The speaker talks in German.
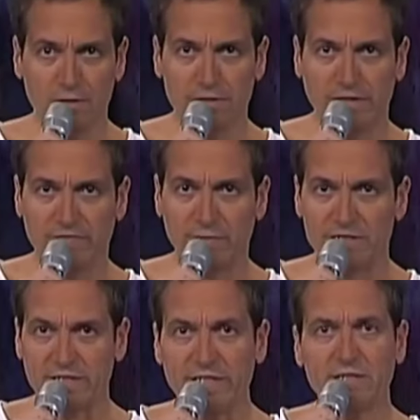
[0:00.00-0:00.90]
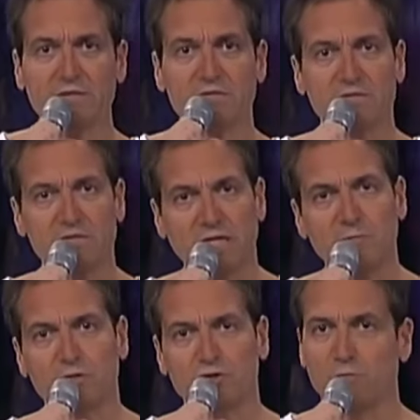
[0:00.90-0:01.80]
ja, denn wenn man trinkt,
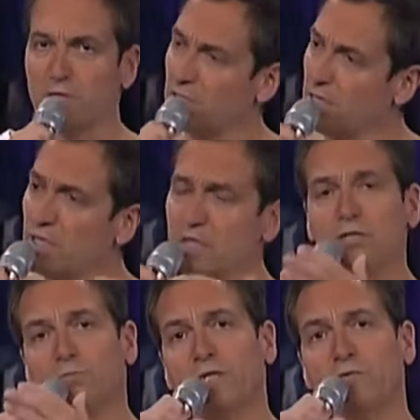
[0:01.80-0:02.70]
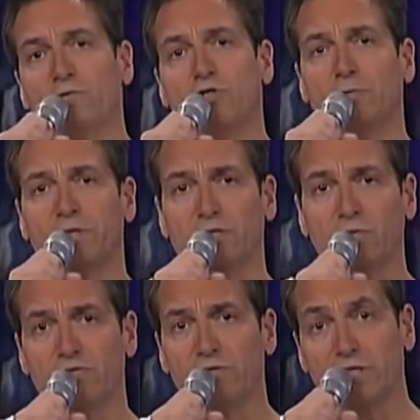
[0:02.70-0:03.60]
sagt man auch schon mal, ah, spreng du dich schon mal in die
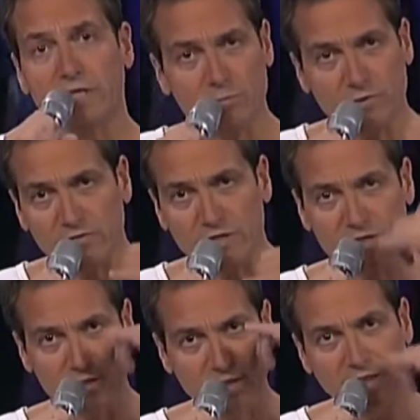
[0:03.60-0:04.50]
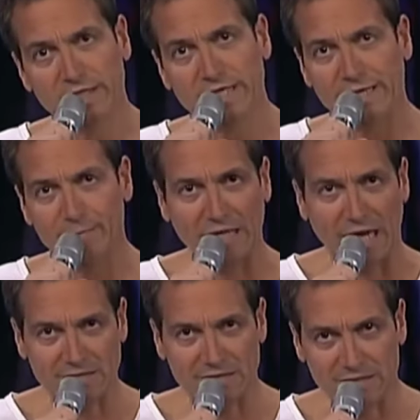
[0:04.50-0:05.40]
Luft, ich habe noch was im
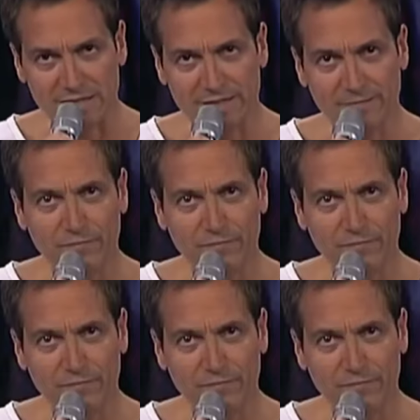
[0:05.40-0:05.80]
Glas. Ne?